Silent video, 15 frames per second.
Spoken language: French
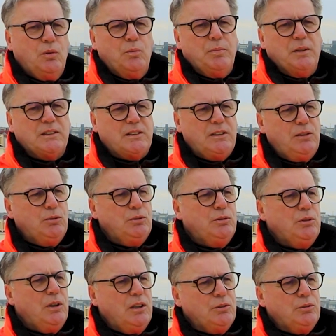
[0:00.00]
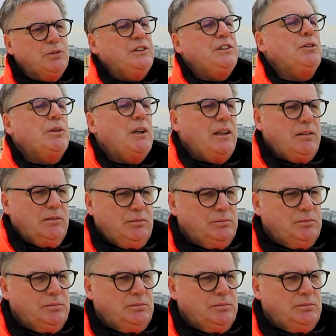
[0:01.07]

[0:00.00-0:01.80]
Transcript: ont passé au-delà de 10 degrés.